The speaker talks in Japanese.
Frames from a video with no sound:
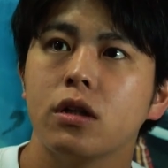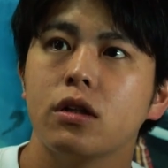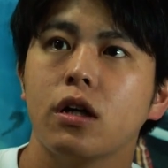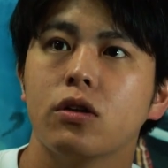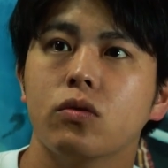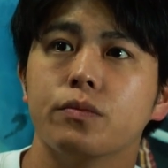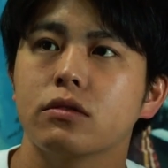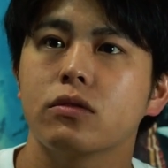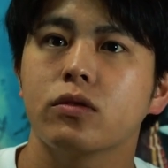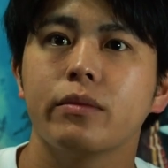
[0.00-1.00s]
で、あの、
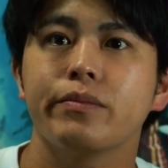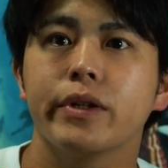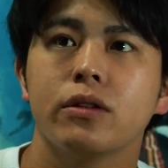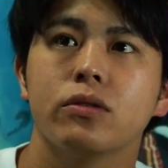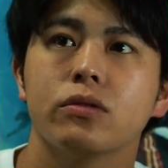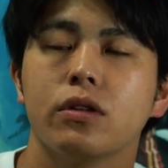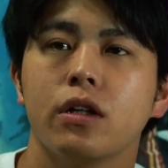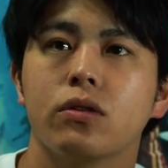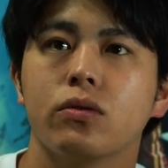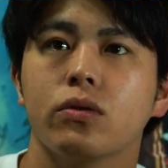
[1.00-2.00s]
ご年配の、
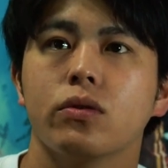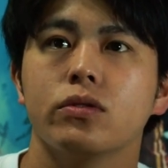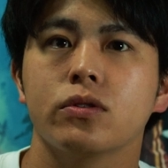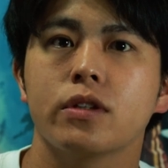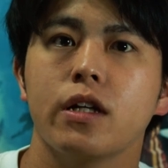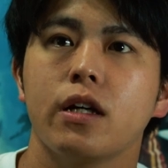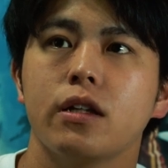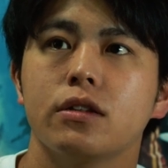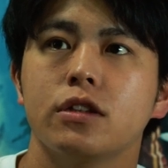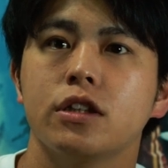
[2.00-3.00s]
えっと、女性
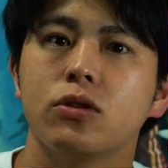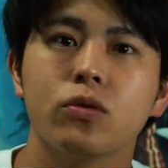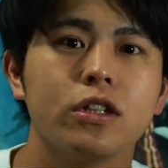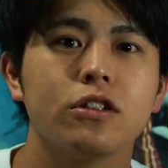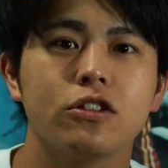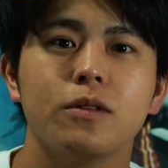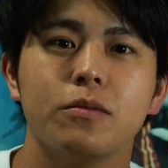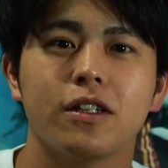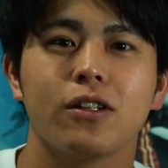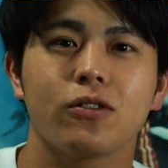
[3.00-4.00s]
4、5人組み
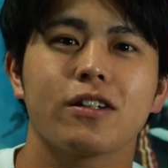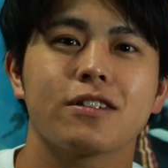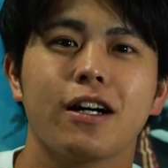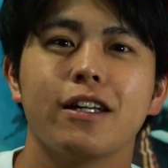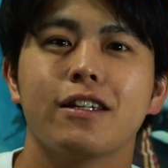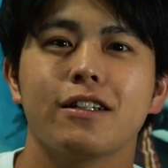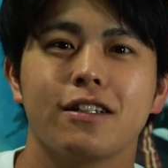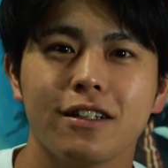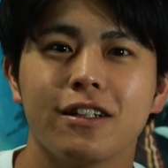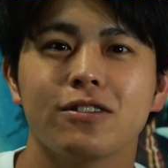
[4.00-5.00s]
たいなお客さん入ってき
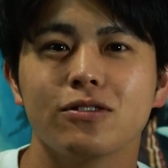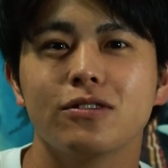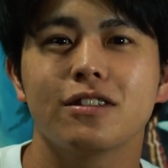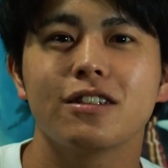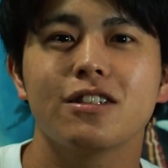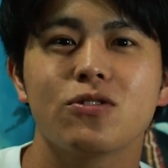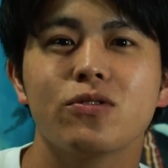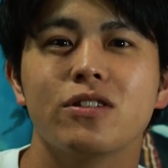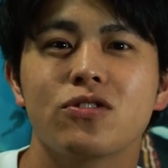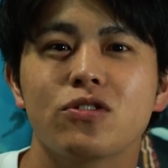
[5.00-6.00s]
て、あの、全然上
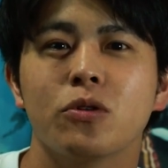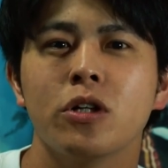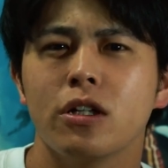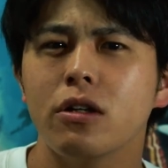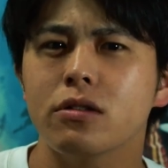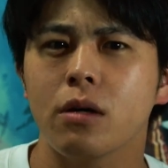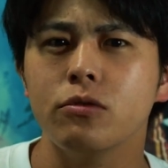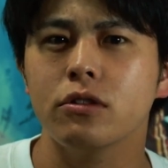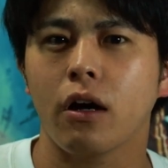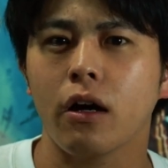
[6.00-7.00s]
映中も、なんか寒
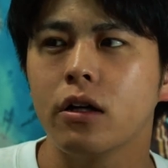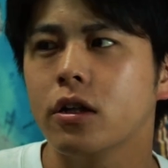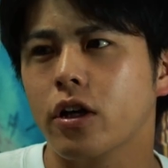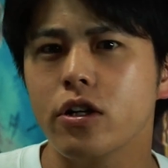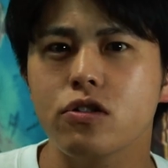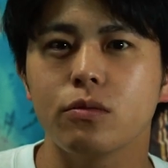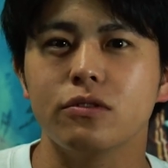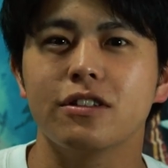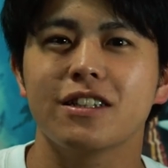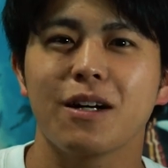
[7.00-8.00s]
くない大丈夫っ
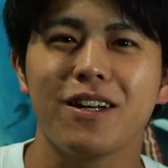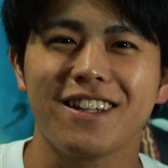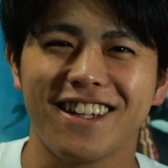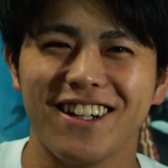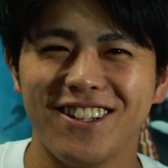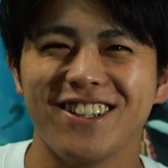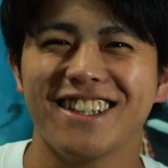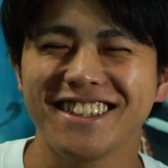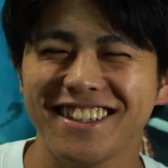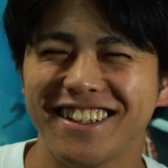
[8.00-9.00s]
て喋ってたりとか
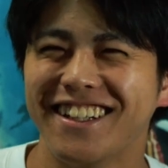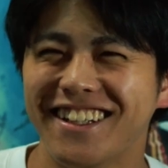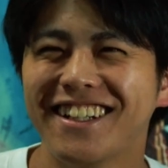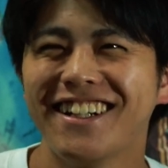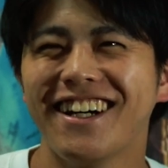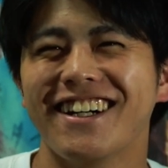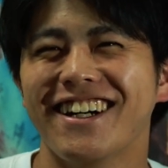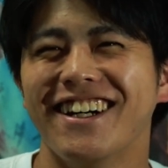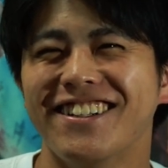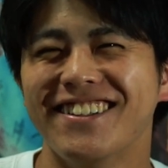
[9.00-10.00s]
してて、なん
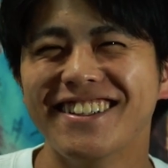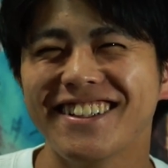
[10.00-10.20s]
かあの、